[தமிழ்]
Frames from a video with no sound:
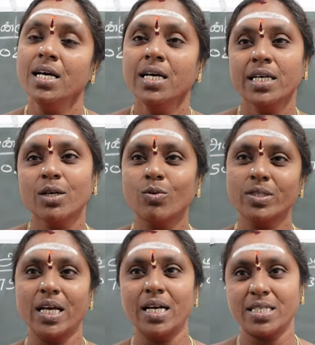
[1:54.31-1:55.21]

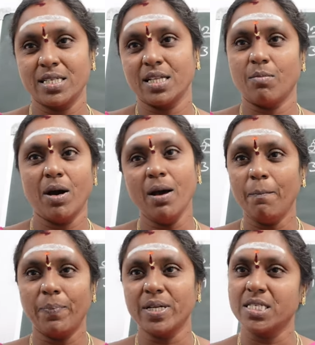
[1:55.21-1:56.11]
இருபத்தேழு நட்சத்திரமாக
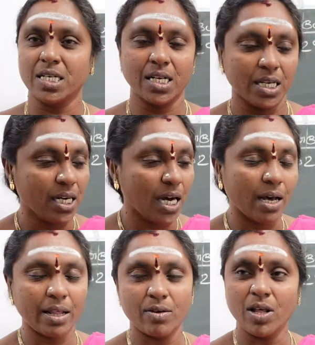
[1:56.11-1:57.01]
பிரிச்சிருக்கு
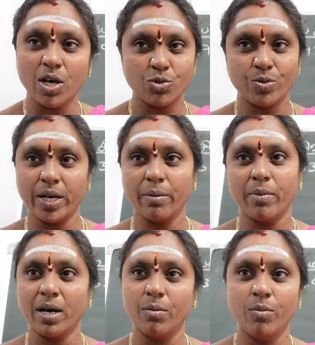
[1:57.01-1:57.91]
அதாவது அஸ்வினி
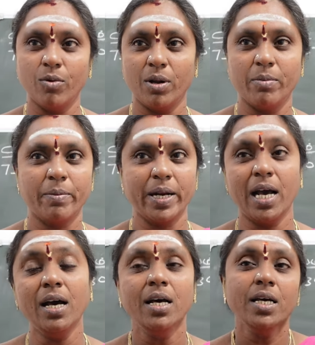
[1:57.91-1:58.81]
மகம் மூலம் அப்படின்னா
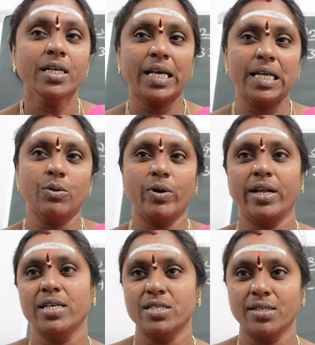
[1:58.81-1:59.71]
கேதுபுடைய
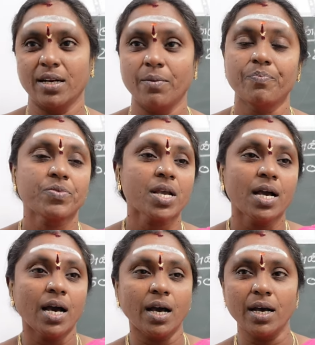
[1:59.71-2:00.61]
நட்சத்திரம்
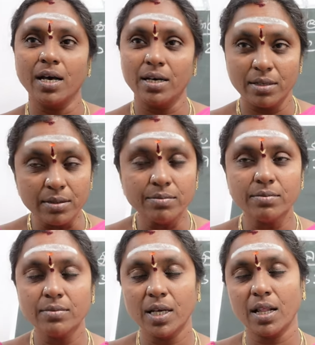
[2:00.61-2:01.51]

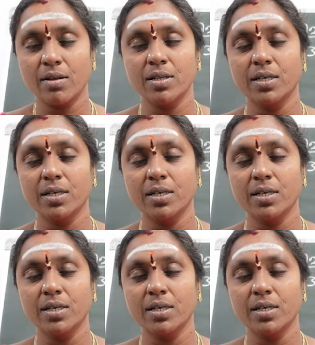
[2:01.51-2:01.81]
அதாவது